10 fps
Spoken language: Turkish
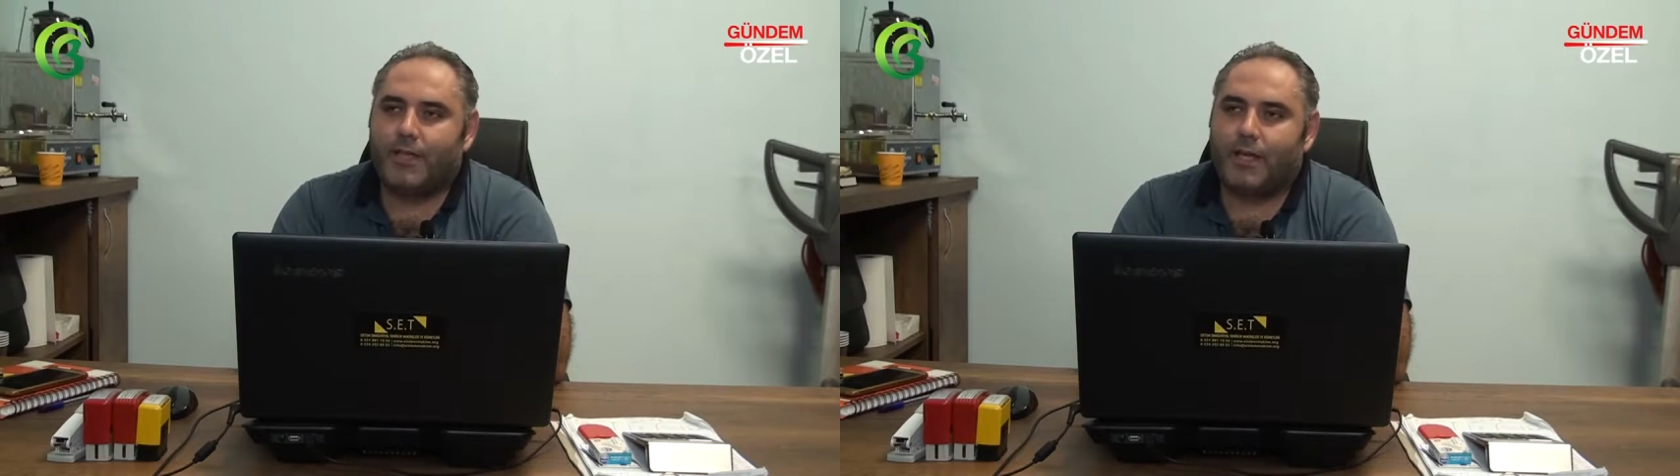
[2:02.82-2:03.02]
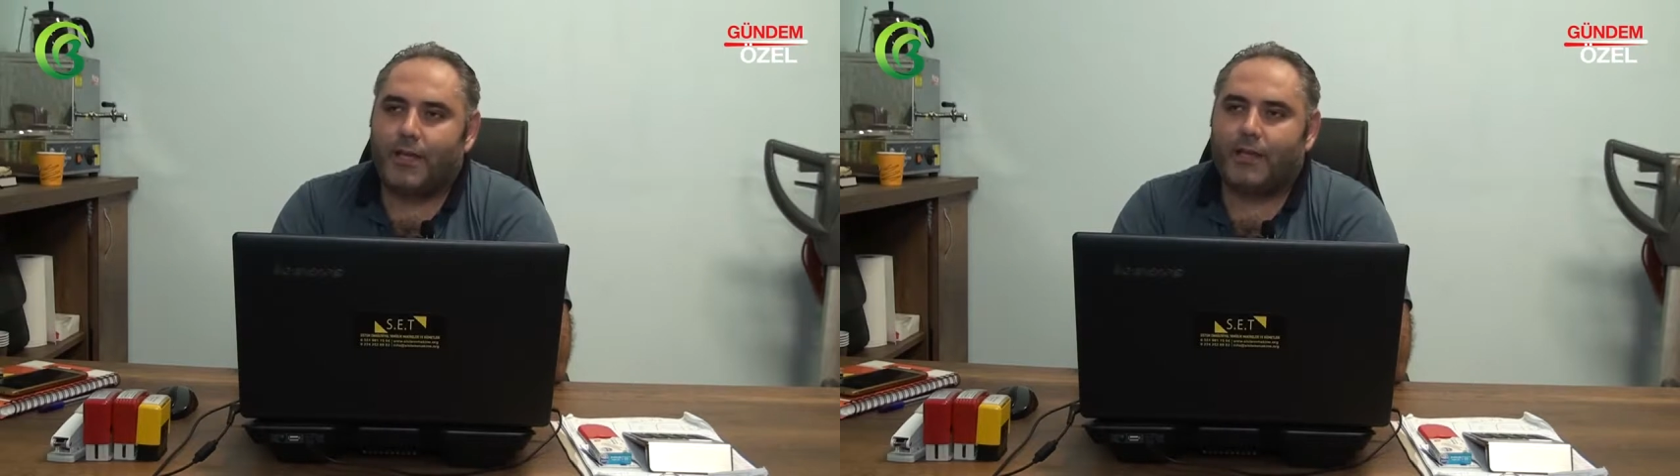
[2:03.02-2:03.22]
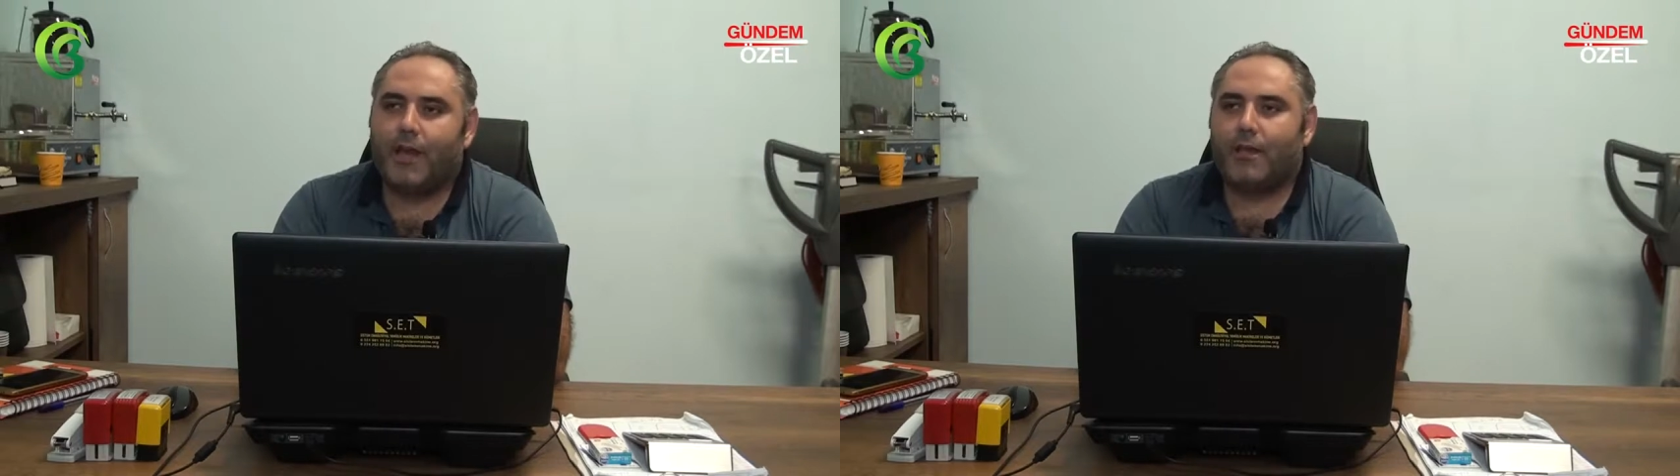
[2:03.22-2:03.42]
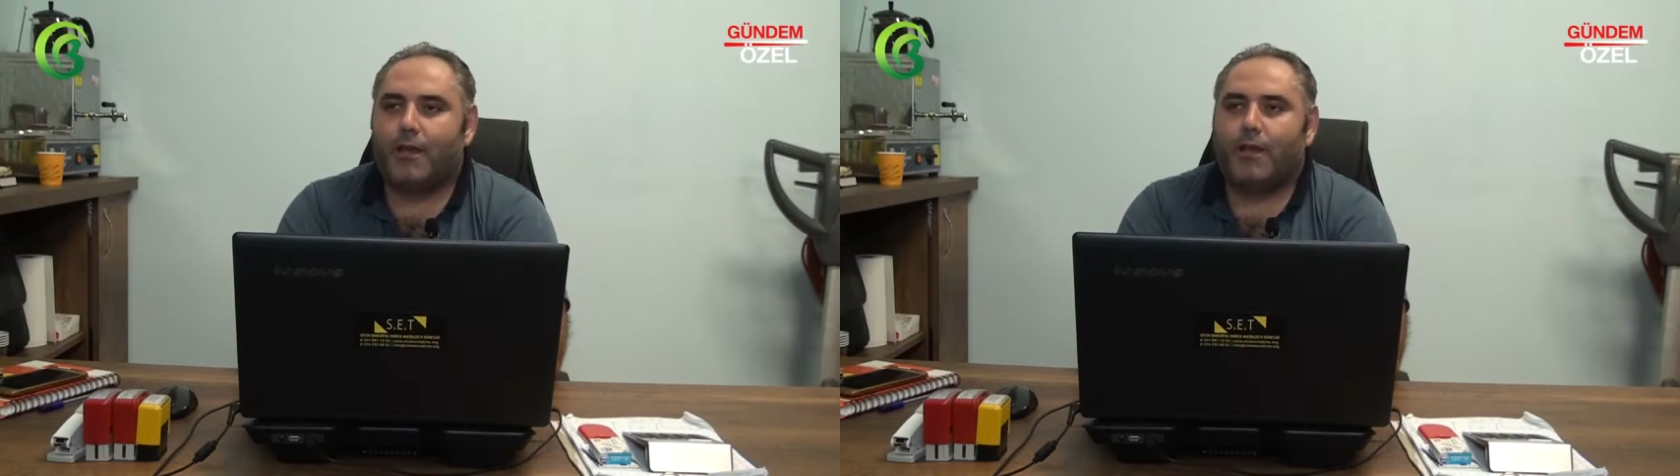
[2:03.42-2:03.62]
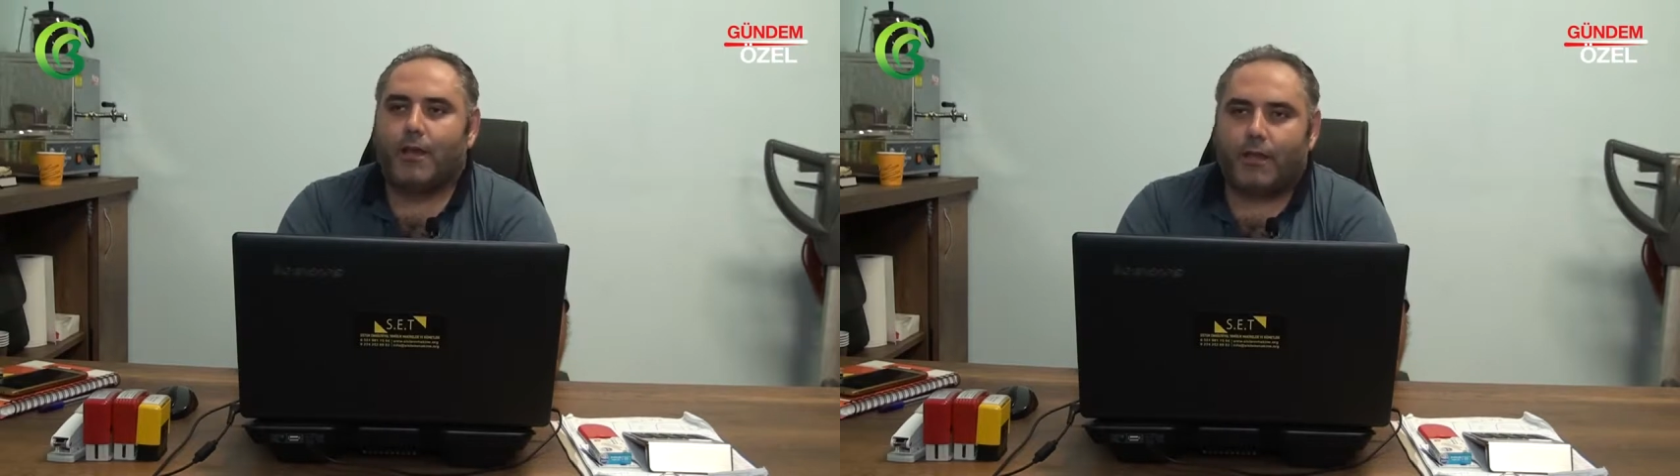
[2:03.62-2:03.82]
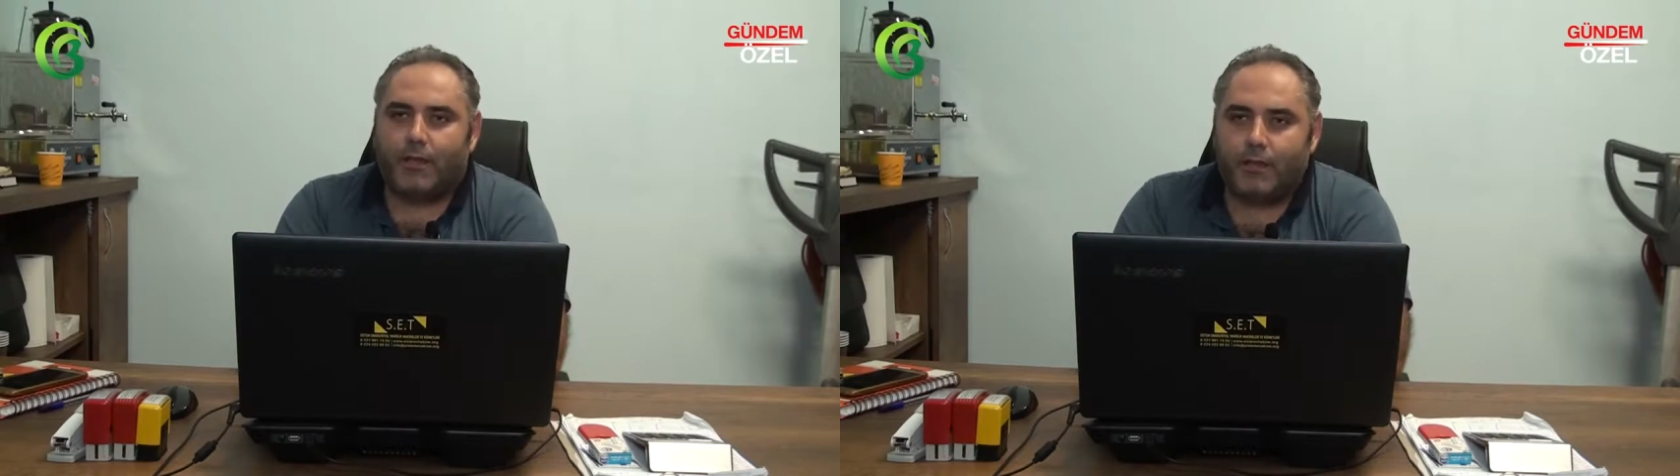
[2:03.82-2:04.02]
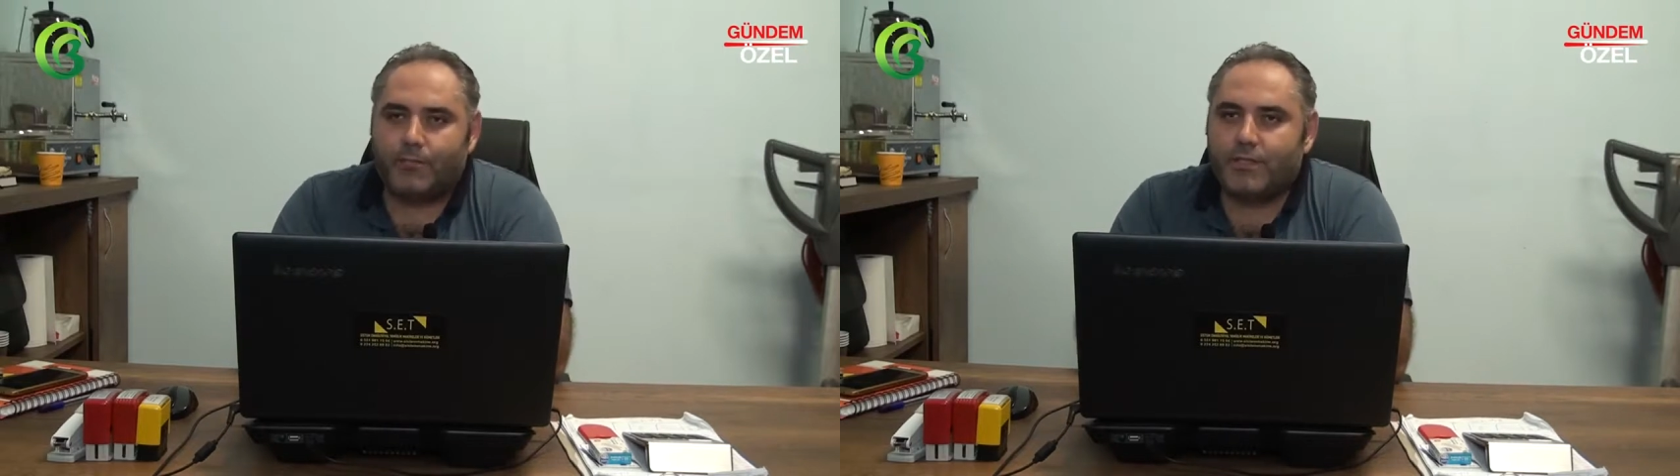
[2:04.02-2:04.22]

Z'ye. Yani e,